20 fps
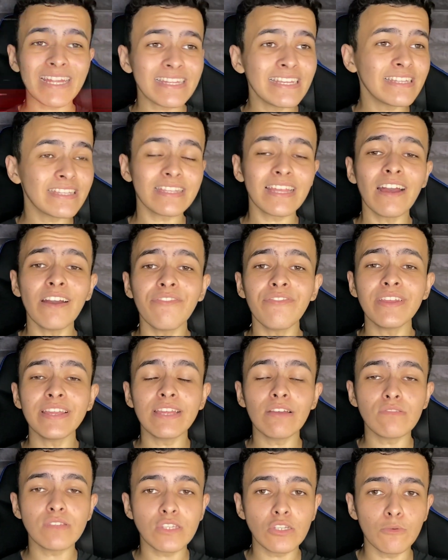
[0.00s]
tentar
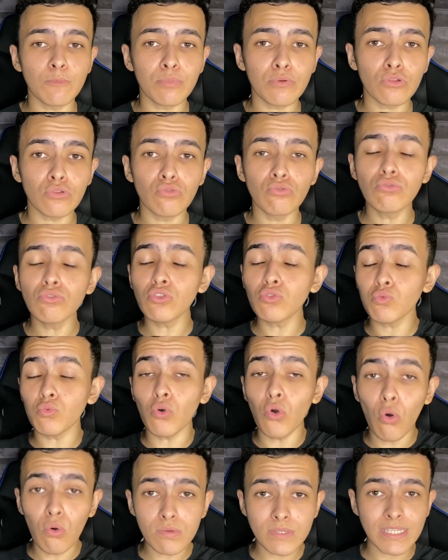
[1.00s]
vender o seu produto ou